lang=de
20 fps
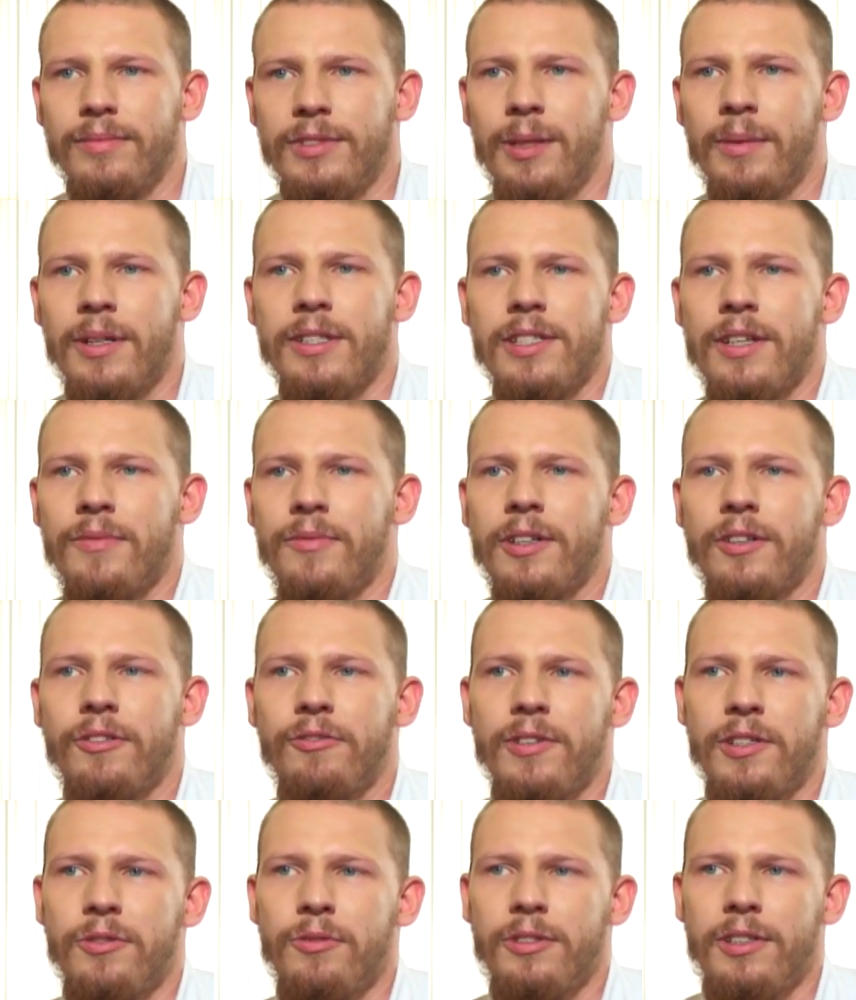ich habe ganz einfach
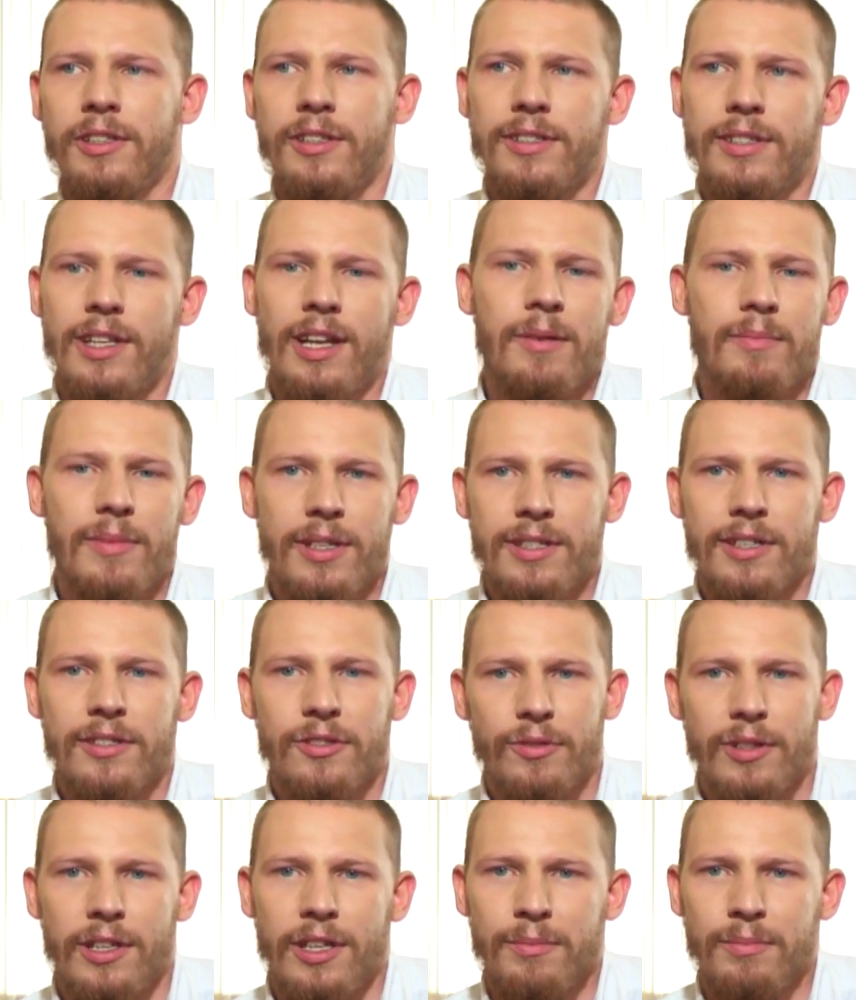versucht, den Islam besser
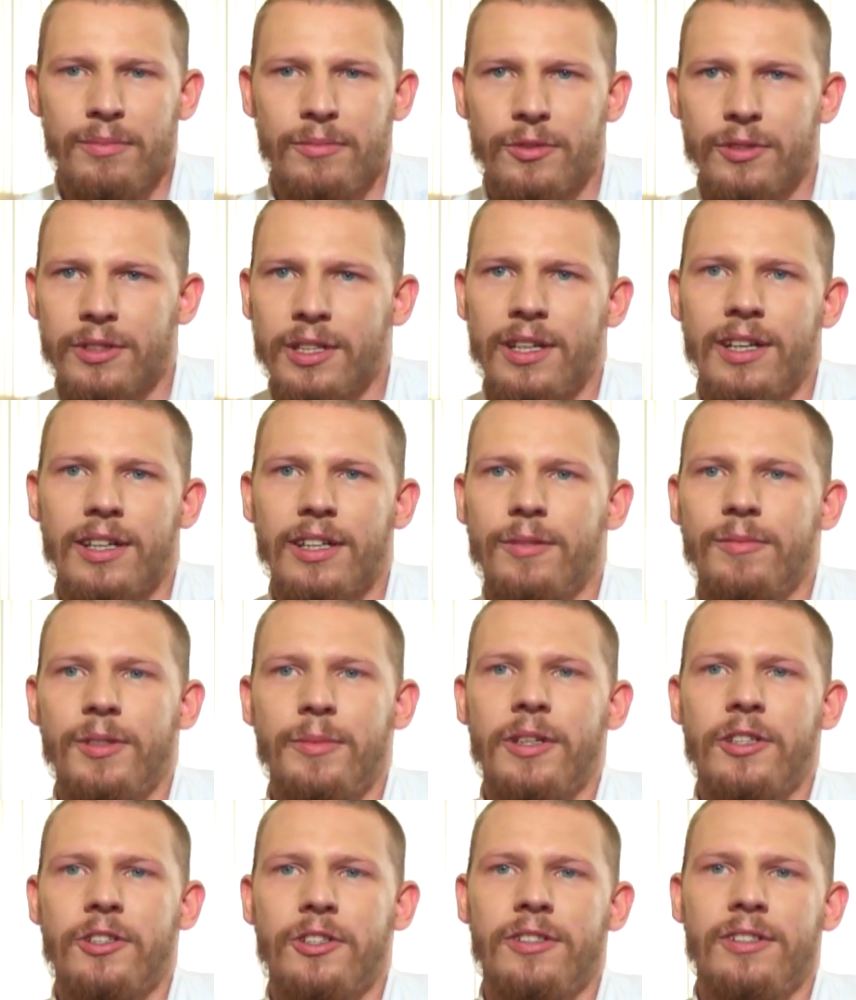zu leben und danach haben die
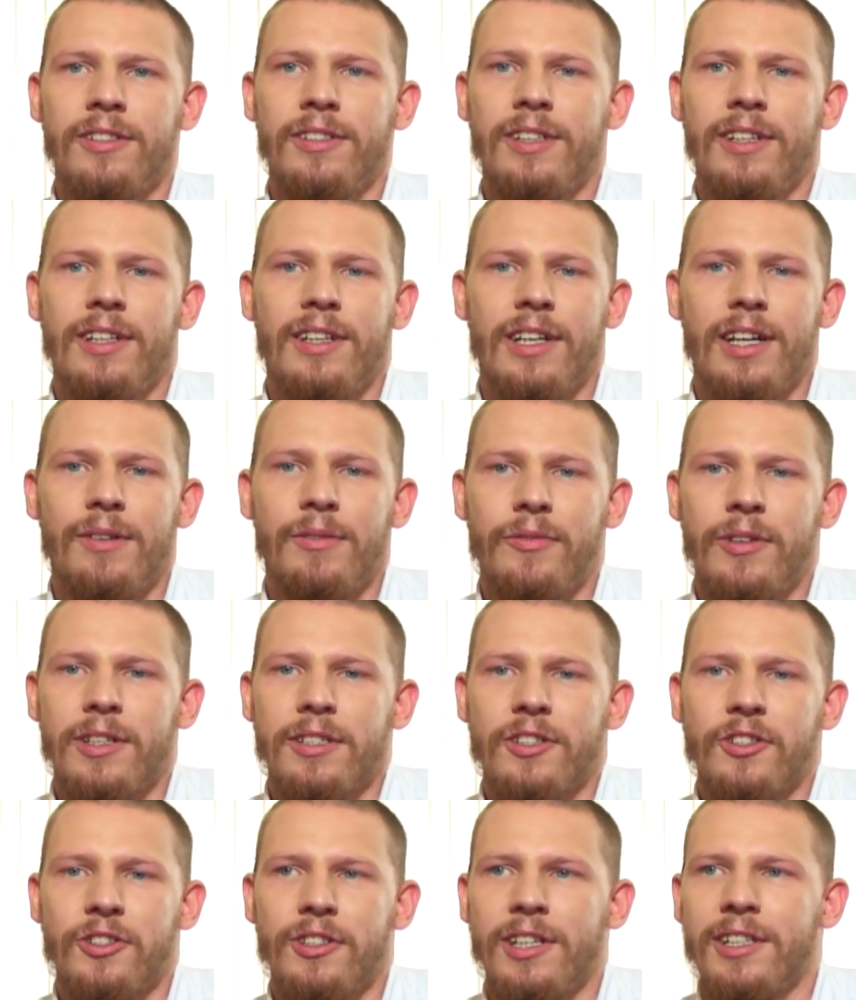Menschen aber
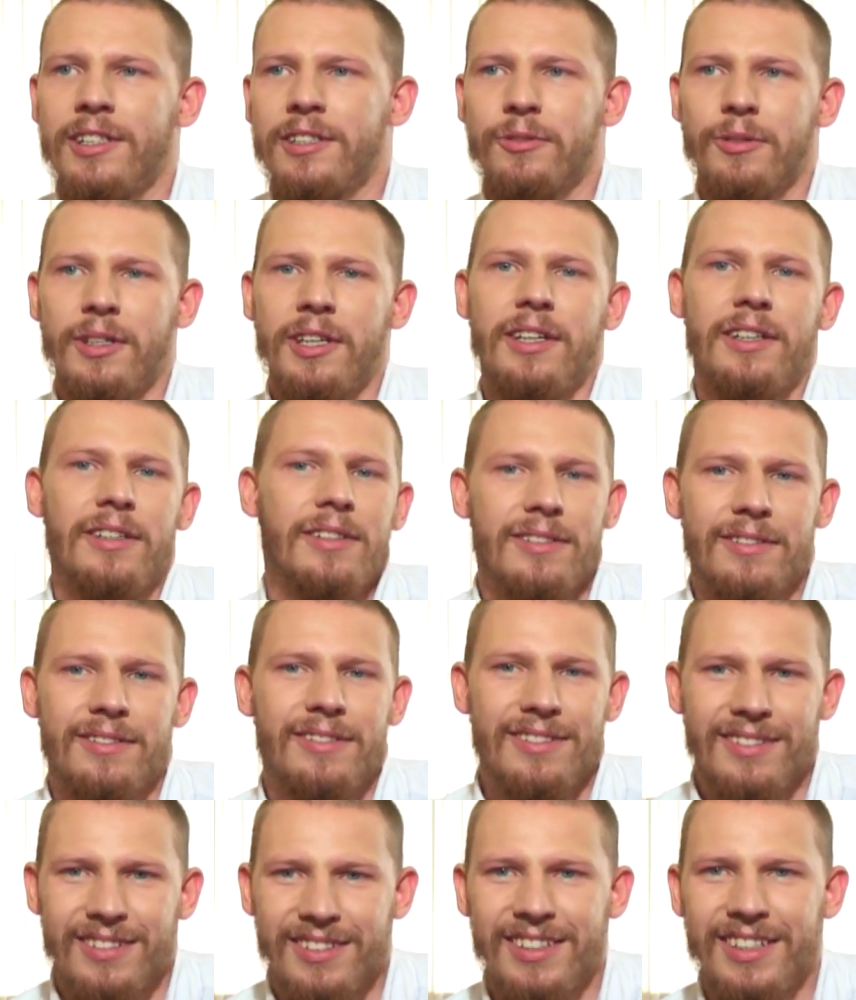festgestellt, okay,
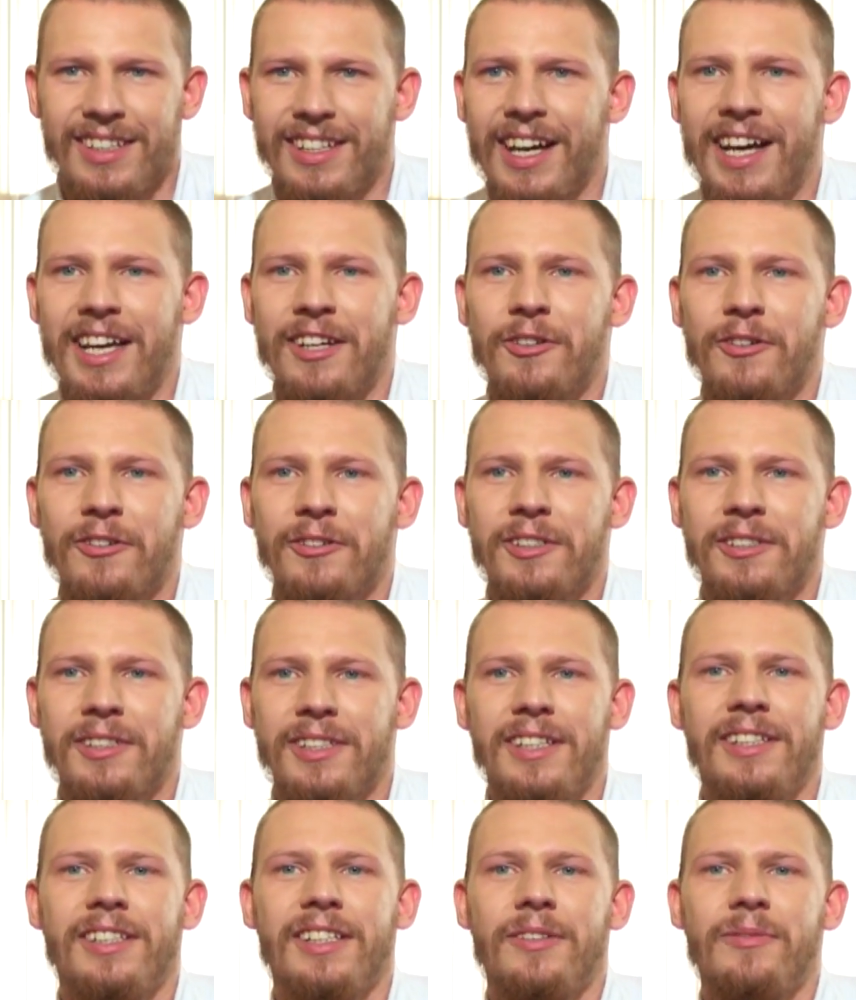der Eindruck,
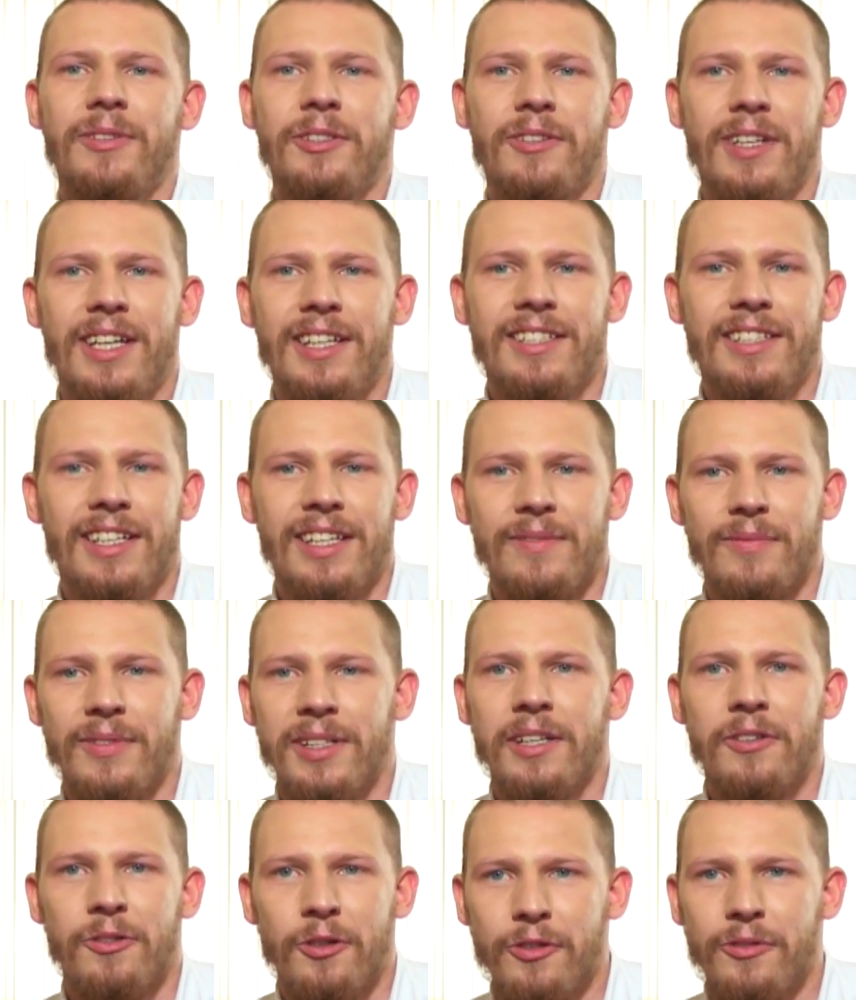den, den wir zuerst hatten,
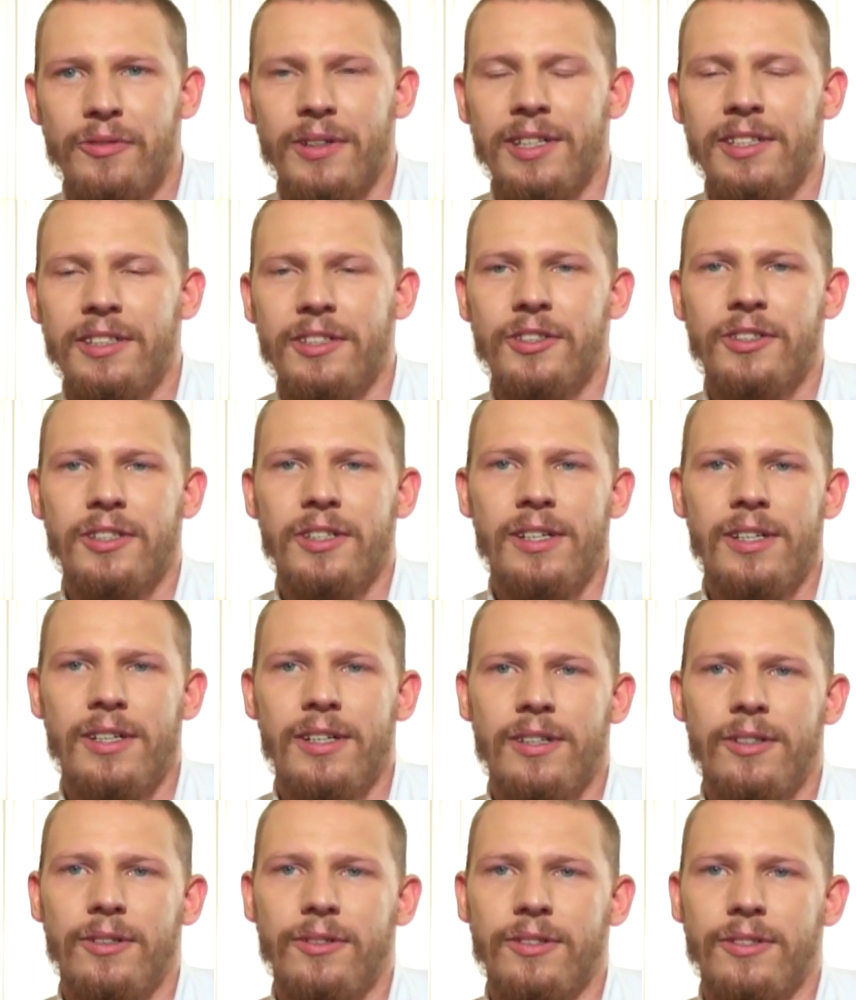war dann doch falsch
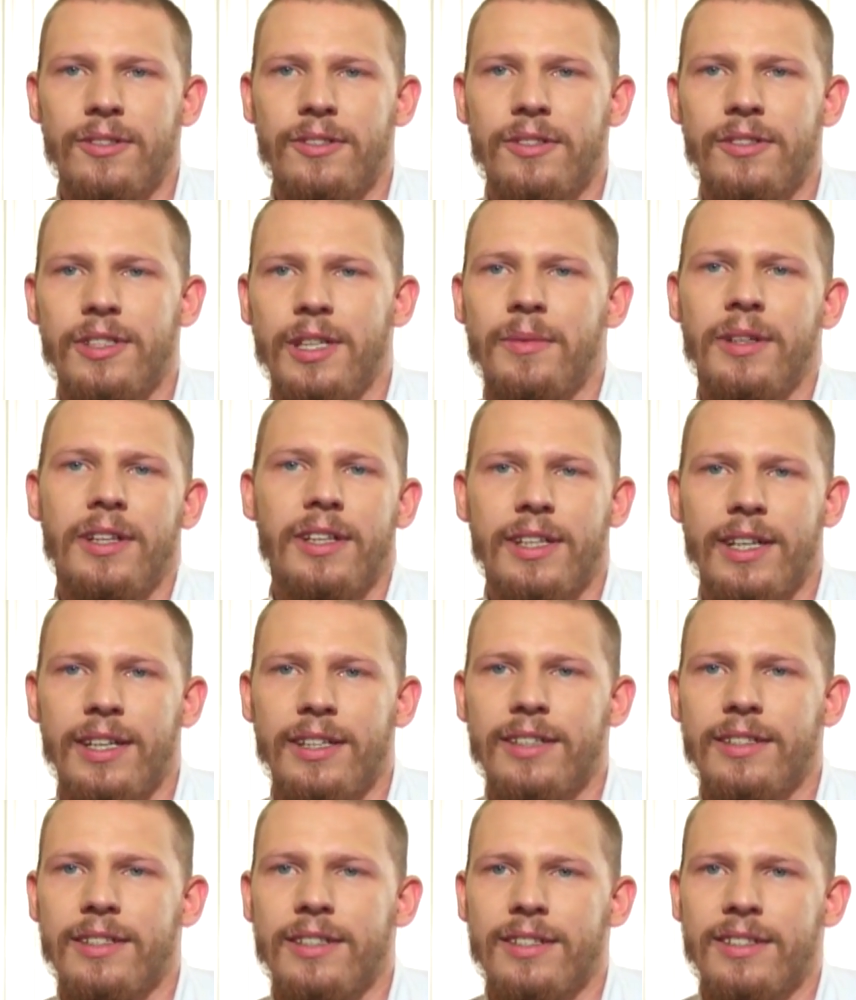und sie haben dann
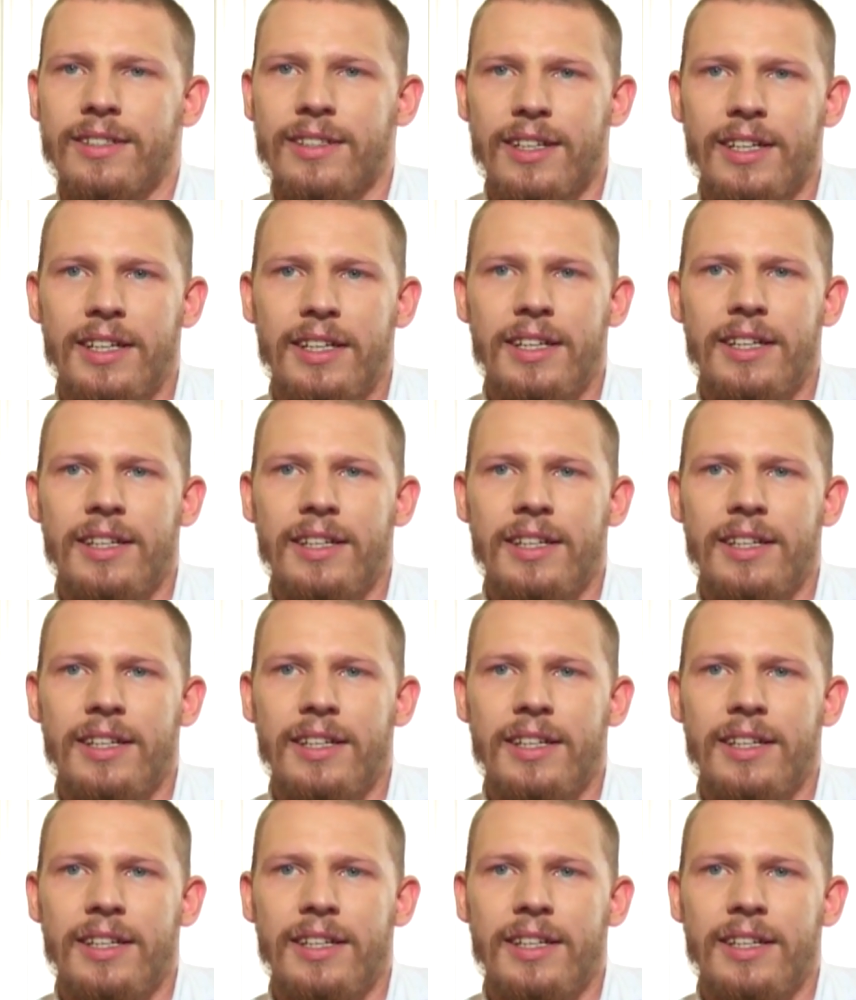erkannt, dass es,